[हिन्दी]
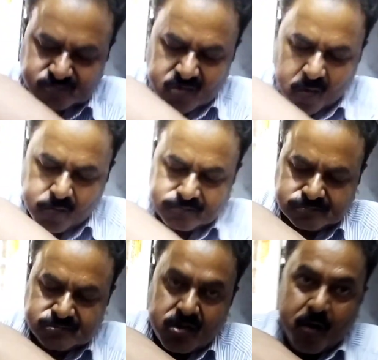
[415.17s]
ये एकता का
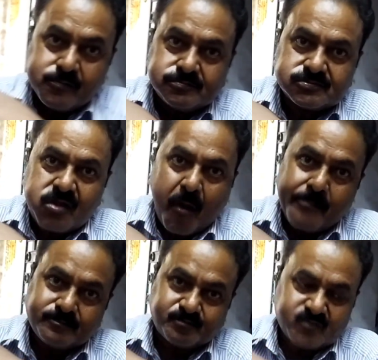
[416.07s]
मिसाल कहा जाएगा
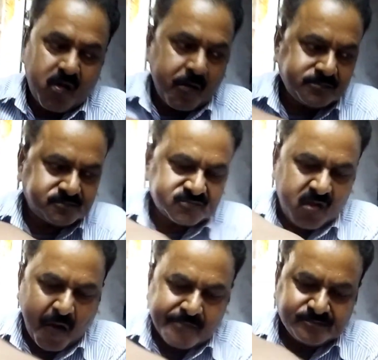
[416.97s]
इसको चाहे जितना भी
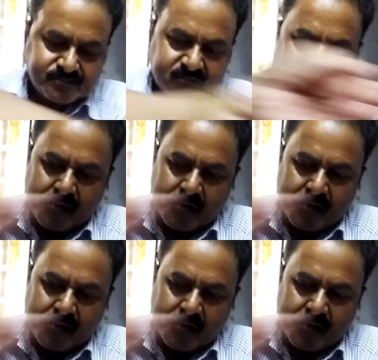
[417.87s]
कर लीजिए कम